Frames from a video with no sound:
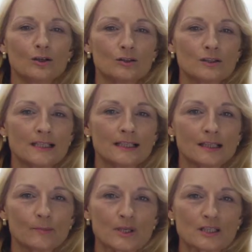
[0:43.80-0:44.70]
Uns liegt
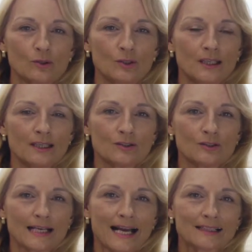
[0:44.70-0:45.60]
der persönliche
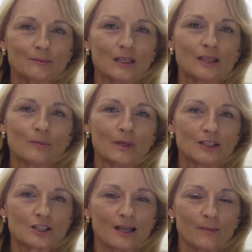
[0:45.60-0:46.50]
Kontakt mit den
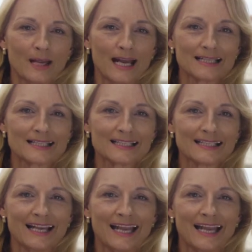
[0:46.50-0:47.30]
Menschen am Herzen.